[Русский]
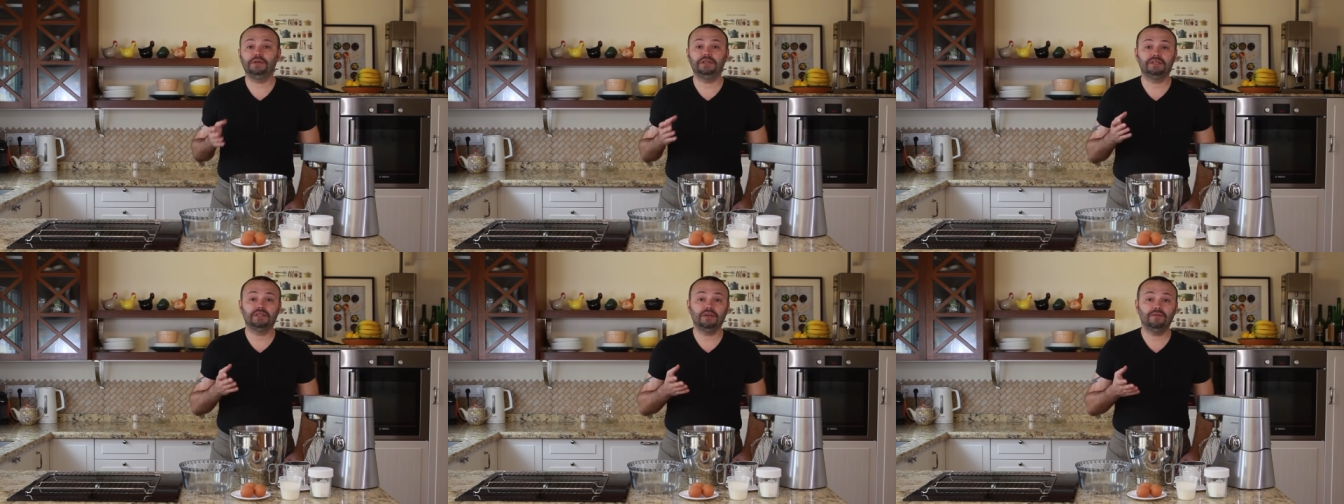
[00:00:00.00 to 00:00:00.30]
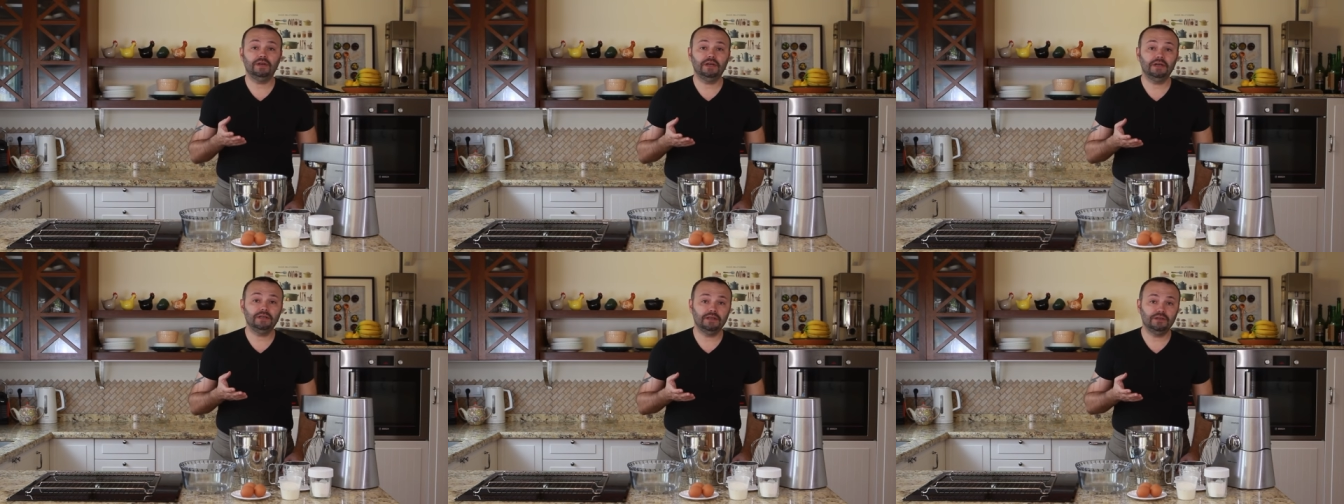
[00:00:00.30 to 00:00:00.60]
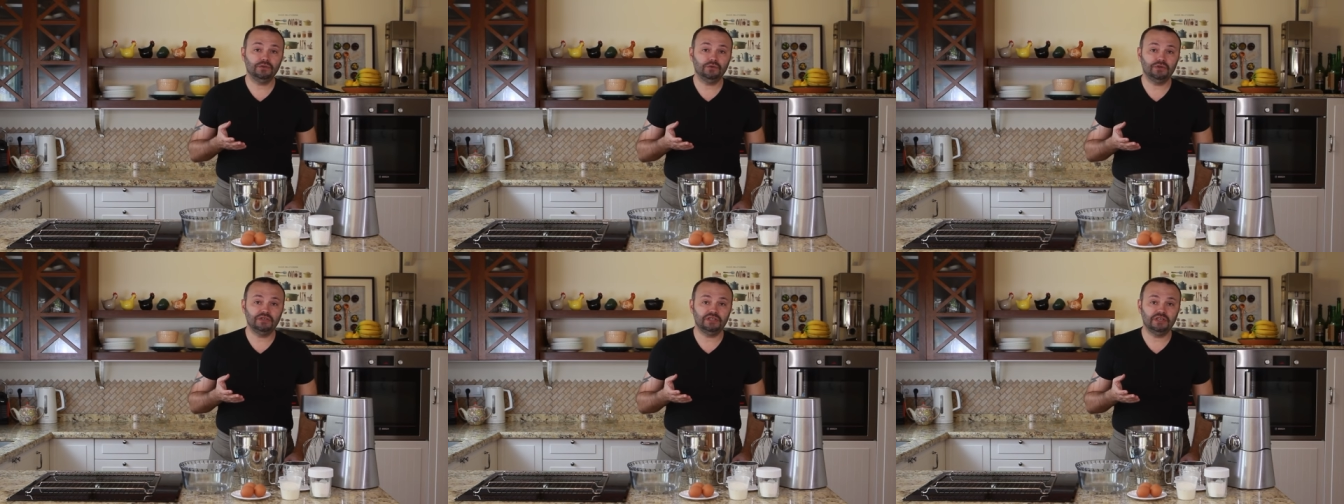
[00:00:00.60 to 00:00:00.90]
Представляет
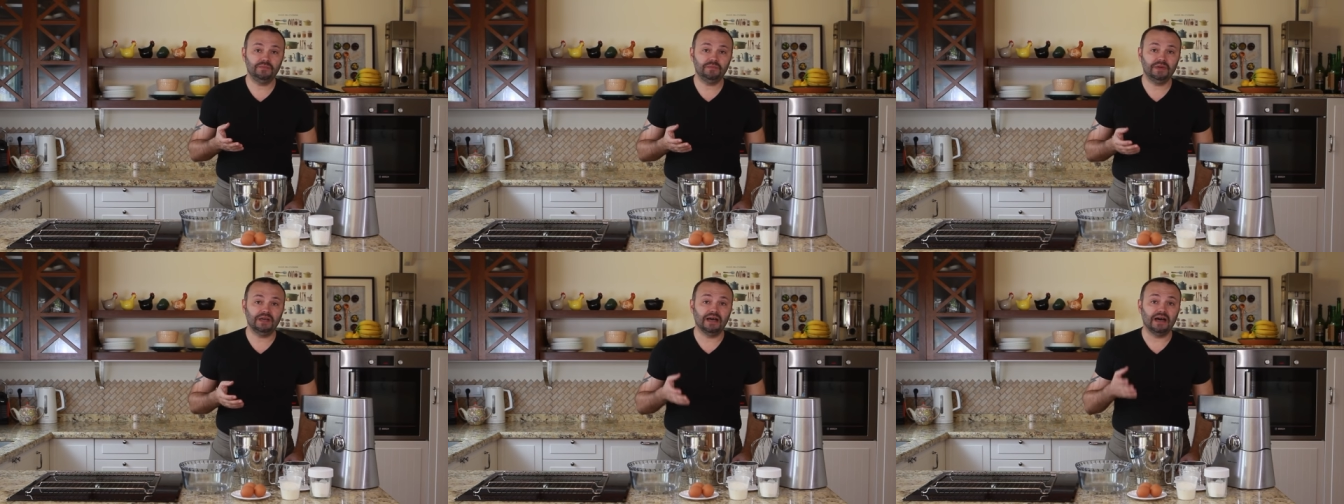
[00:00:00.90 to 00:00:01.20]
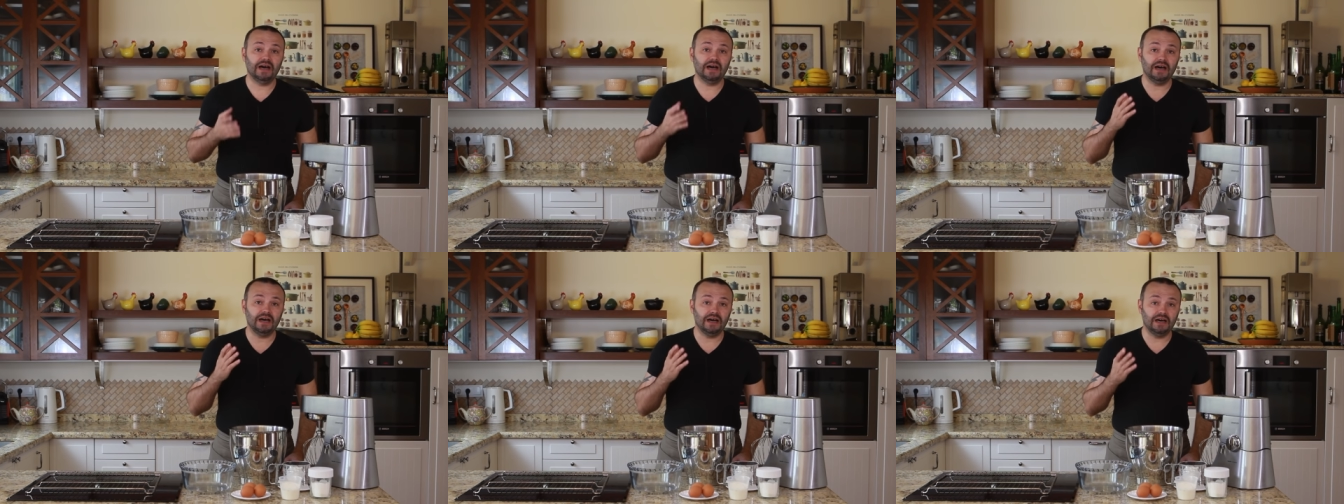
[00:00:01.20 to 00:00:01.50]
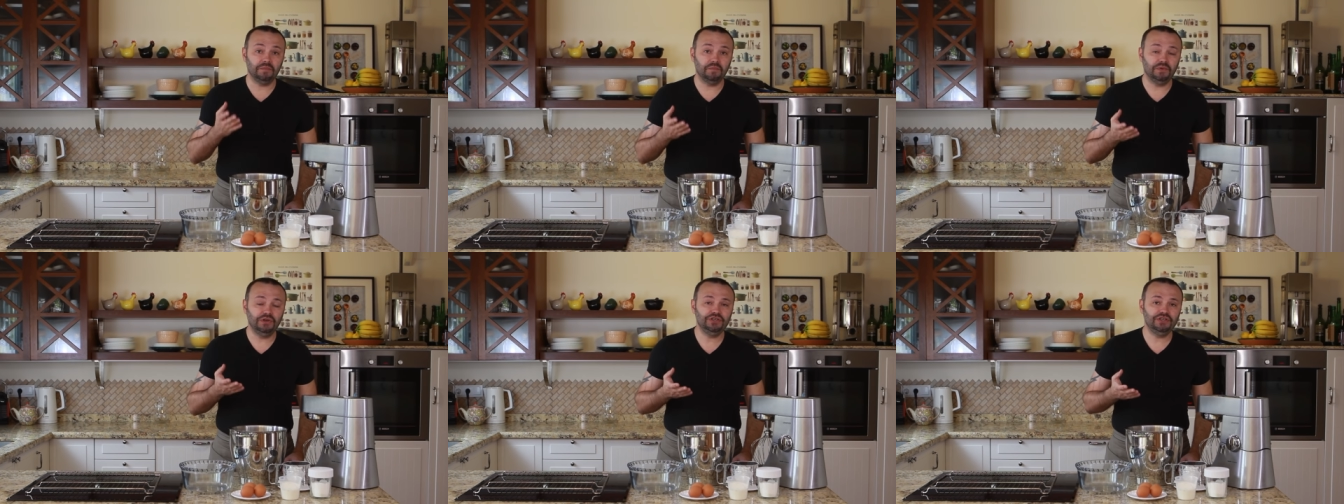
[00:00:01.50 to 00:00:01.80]
оно из себя
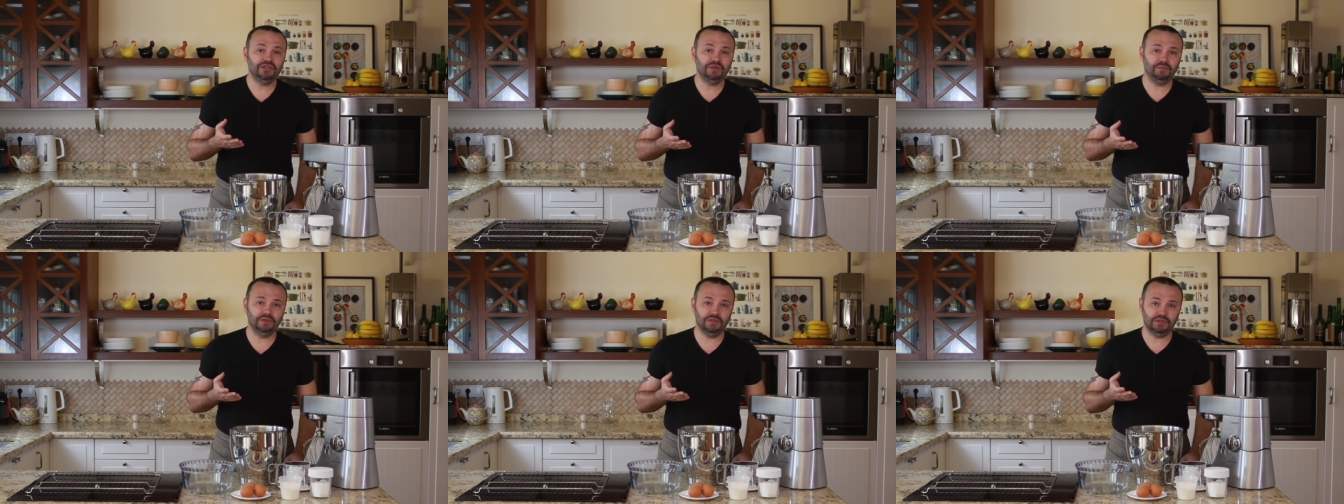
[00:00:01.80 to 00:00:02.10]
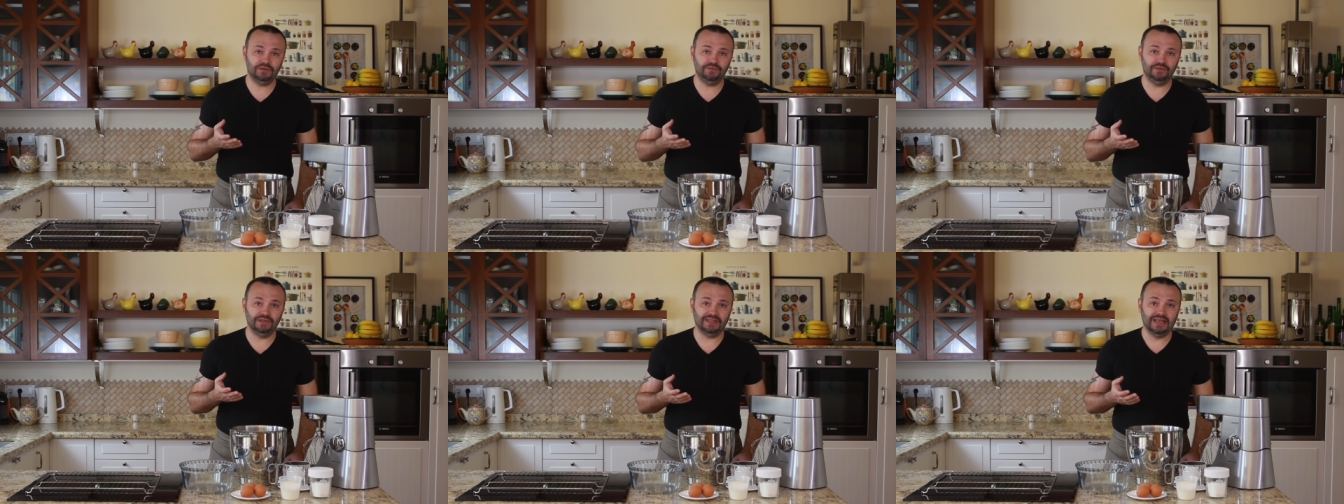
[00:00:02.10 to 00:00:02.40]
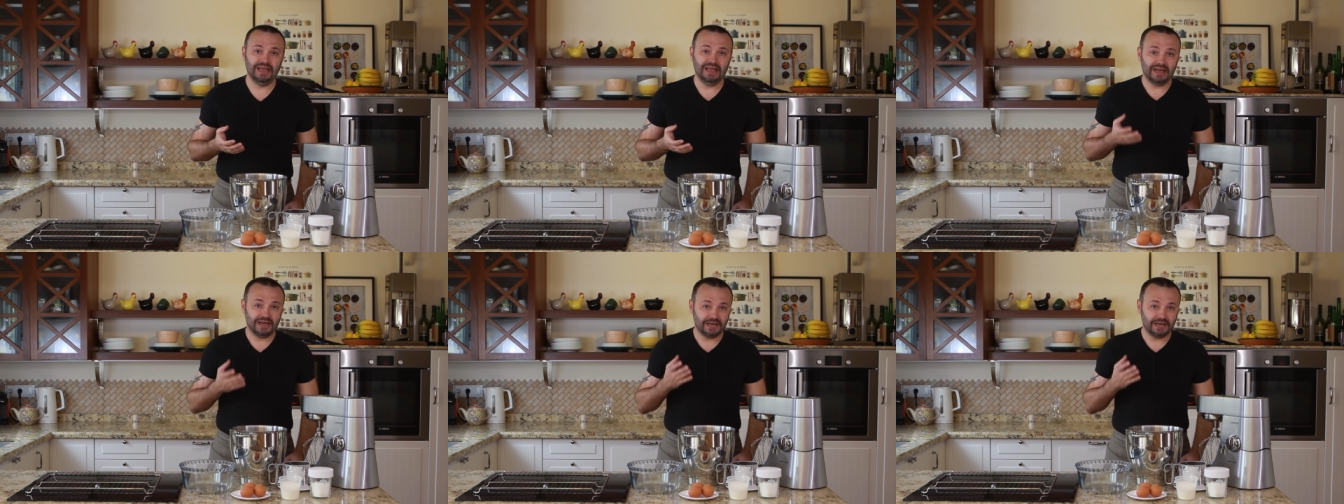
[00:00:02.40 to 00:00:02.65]
обычный бисквит,